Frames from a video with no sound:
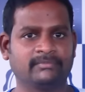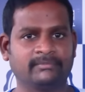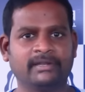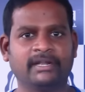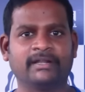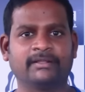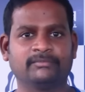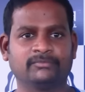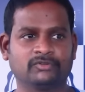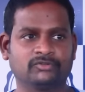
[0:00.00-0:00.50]

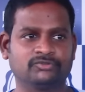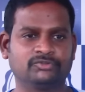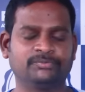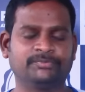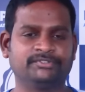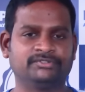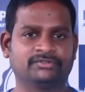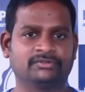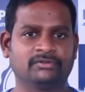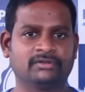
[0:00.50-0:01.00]
మేడంతో
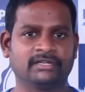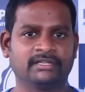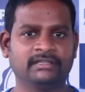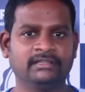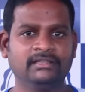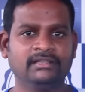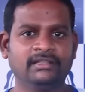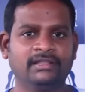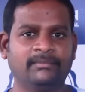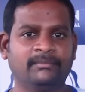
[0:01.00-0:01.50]
చూపించుకొని
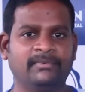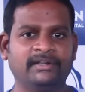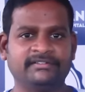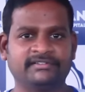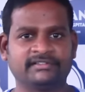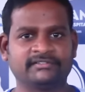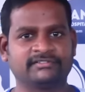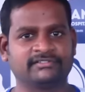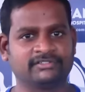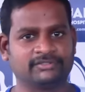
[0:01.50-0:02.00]

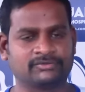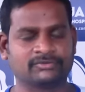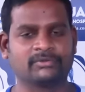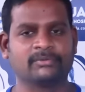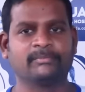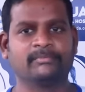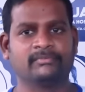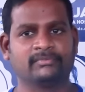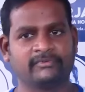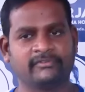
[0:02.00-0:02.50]
మెడిసిన్స్
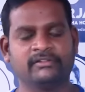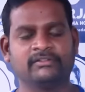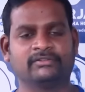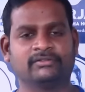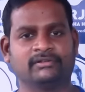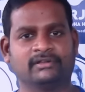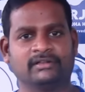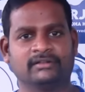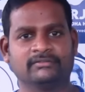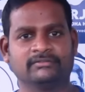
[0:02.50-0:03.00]
తీసుకొని
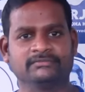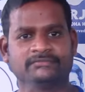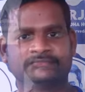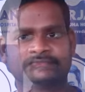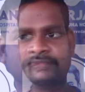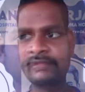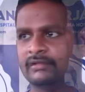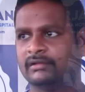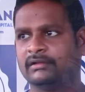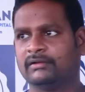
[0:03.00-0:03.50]
వెళ్తున్నాను
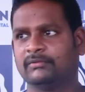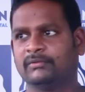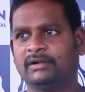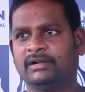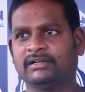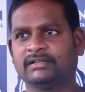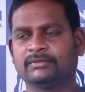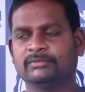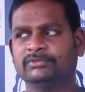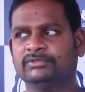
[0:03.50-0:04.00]

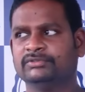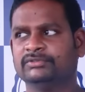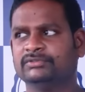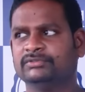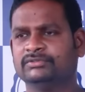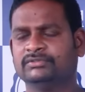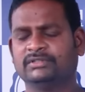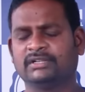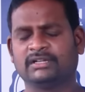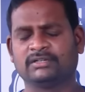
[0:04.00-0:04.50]
వాడకముందు
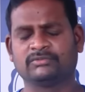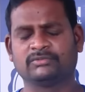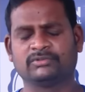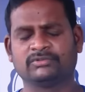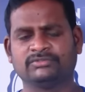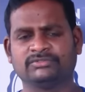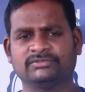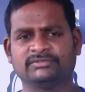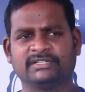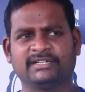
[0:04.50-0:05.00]
నాకు
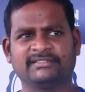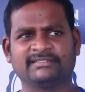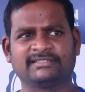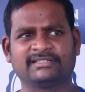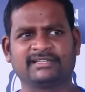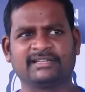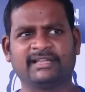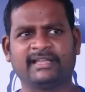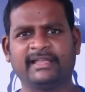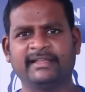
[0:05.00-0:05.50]
కొంచెం
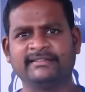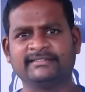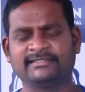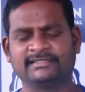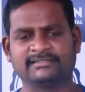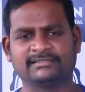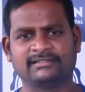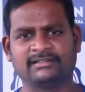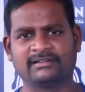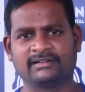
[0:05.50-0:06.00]
నీరసంగా హైట్స్
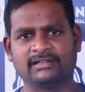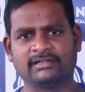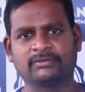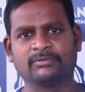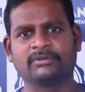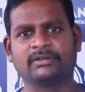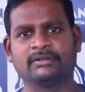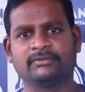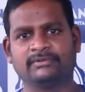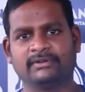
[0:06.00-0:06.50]
అసలు
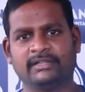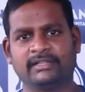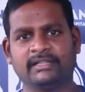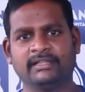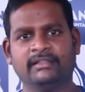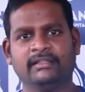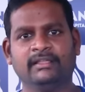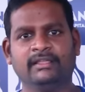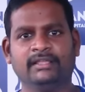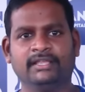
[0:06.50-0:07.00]
రాకుండా ఉండే
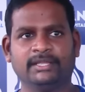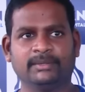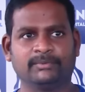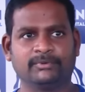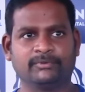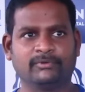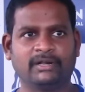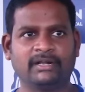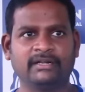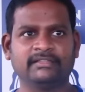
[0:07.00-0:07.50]

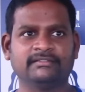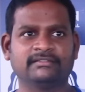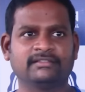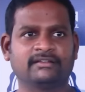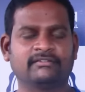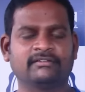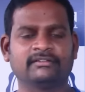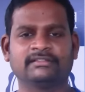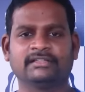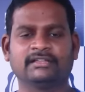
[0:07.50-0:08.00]
ఇప్పుడు వాడిన
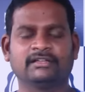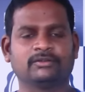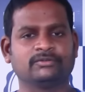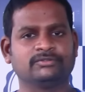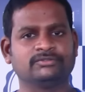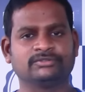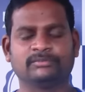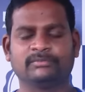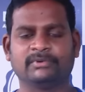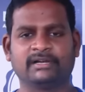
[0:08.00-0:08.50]
తర్వాత
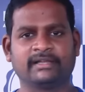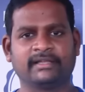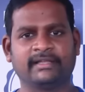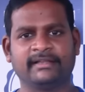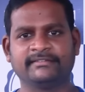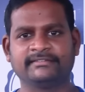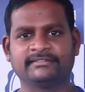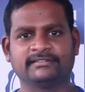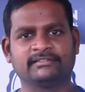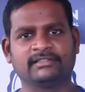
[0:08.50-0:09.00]
కొంచెం బాగా
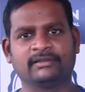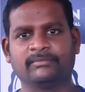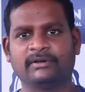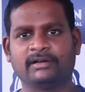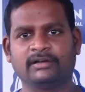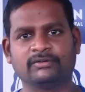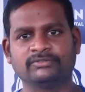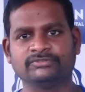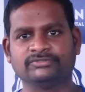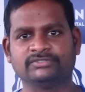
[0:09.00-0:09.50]
హైట్స్ అంతా
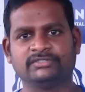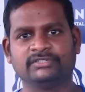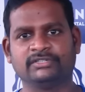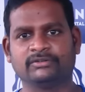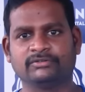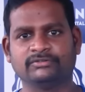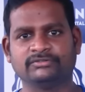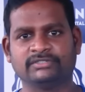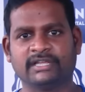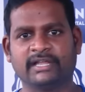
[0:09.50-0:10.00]
బాగా వచ్చింది
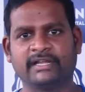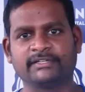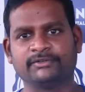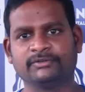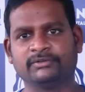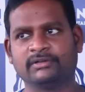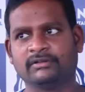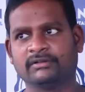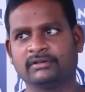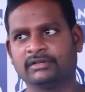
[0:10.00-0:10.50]
కొంచెం
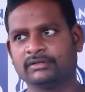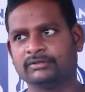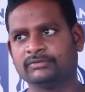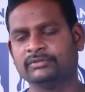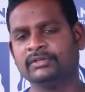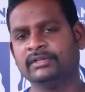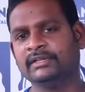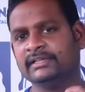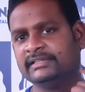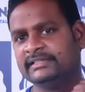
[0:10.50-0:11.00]
యాక్టివ్గా ఉన్నాను
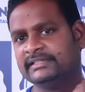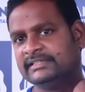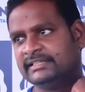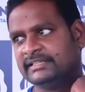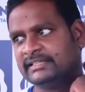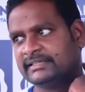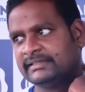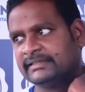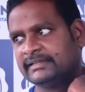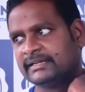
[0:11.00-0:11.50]

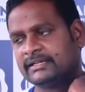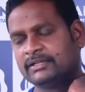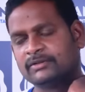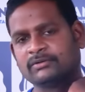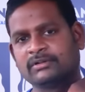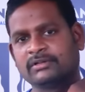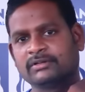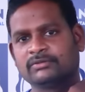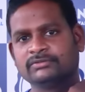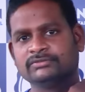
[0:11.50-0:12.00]
ఇది గడ్డ
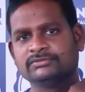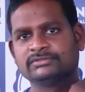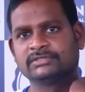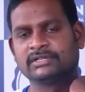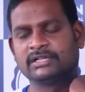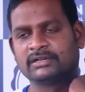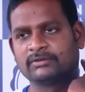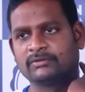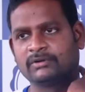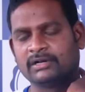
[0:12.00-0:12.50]
కూడా కొంచెం
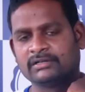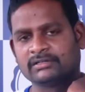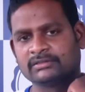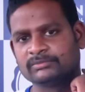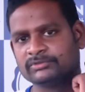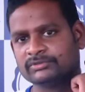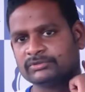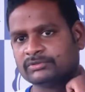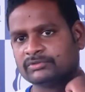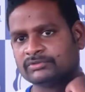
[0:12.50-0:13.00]
నాకు
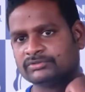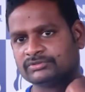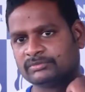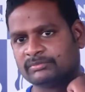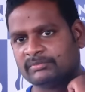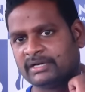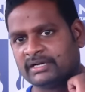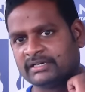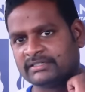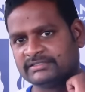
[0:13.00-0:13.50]
వాడకముందు కొంచెం
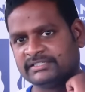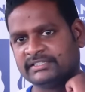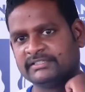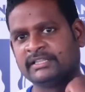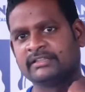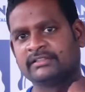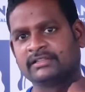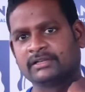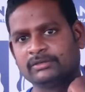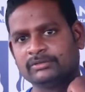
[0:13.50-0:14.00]
బాగా
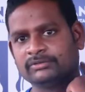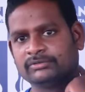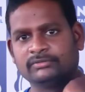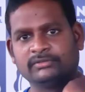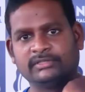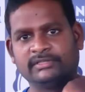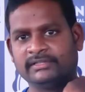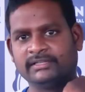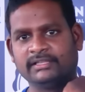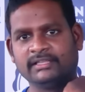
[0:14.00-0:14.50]
చేతికి
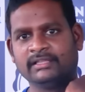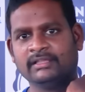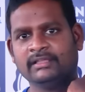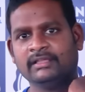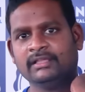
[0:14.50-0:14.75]
తగులుతుంది